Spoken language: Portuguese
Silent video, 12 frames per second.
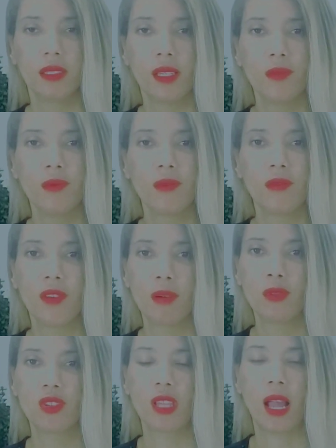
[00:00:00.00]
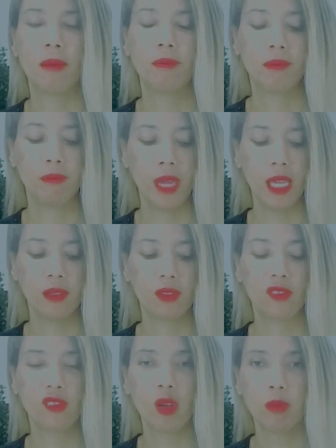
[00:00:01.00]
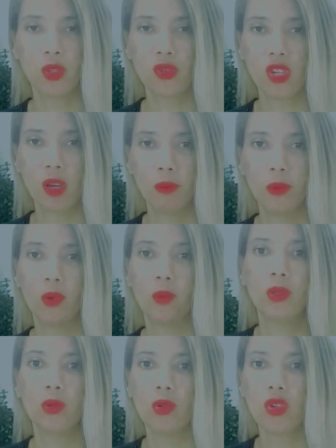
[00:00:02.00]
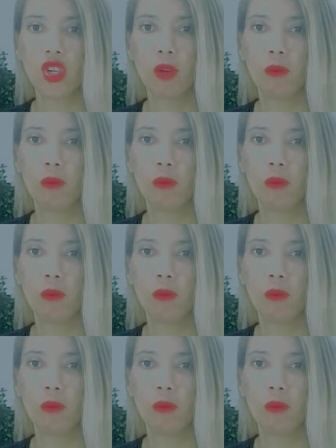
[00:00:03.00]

Então, vamos lá. Bem, sobre o shampoo. O